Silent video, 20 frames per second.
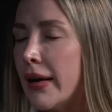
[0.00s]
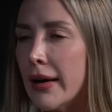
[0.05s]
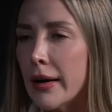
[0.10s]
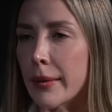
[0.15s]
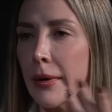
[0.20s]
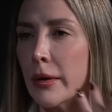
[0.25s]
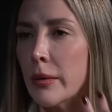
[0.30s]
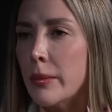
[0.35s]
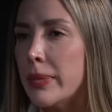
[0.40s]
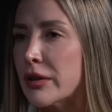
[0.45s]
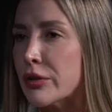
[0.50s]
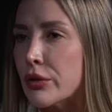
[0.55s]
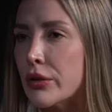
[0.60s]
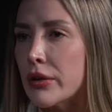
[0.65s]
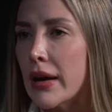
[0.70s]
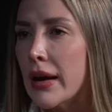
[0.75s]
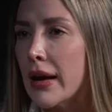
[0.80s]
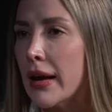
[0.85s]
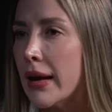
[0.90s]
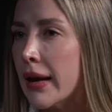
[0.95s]
armar un
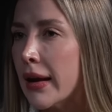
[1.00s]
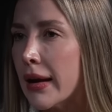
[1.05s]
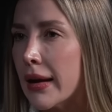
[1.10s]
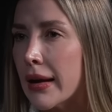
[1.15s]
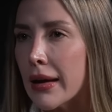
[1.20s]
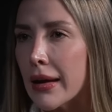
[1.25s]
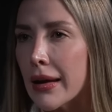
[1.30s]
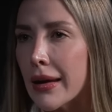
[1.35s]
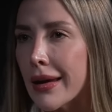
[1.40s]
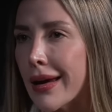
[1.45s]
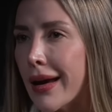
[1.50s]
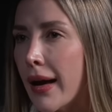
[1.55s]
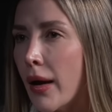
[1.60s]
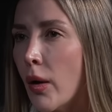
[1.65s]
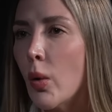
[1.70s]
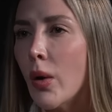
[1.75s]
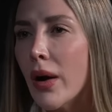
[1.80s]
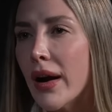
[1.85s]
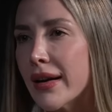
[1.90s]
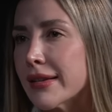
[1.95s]
personaje y a
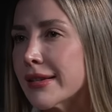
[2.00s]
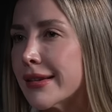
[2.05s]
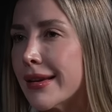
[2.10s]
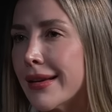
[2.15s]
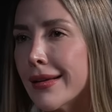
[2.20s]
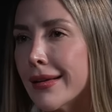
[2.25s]
jugar